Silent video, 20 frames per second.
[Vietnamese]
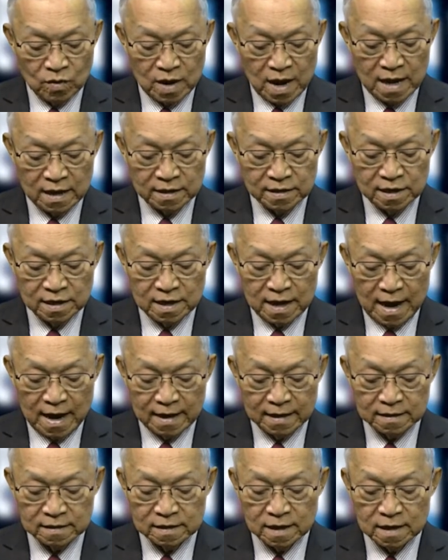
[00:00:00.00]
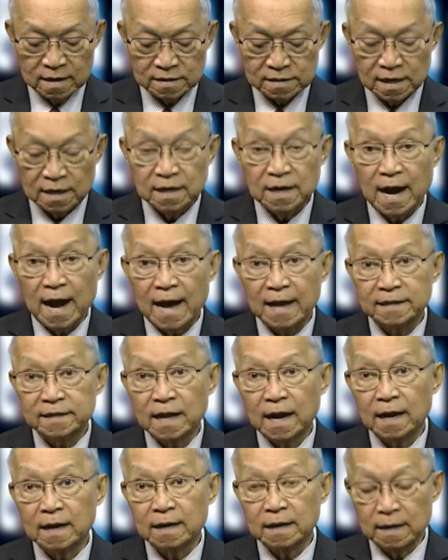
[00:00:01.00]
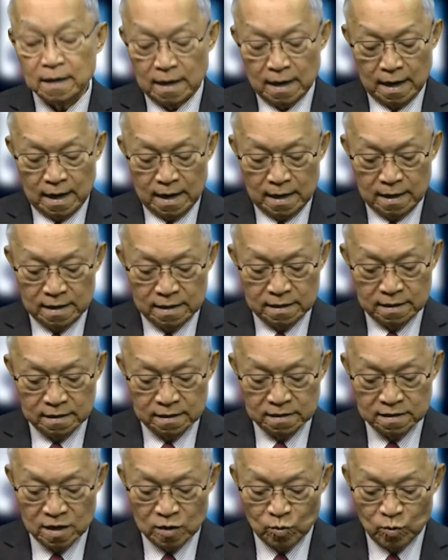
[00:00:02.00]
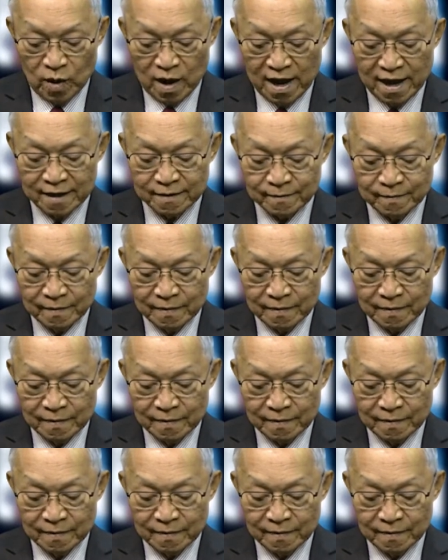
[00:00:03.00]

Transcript: các dự án cơ sở hạ tầng ở nước ngoài.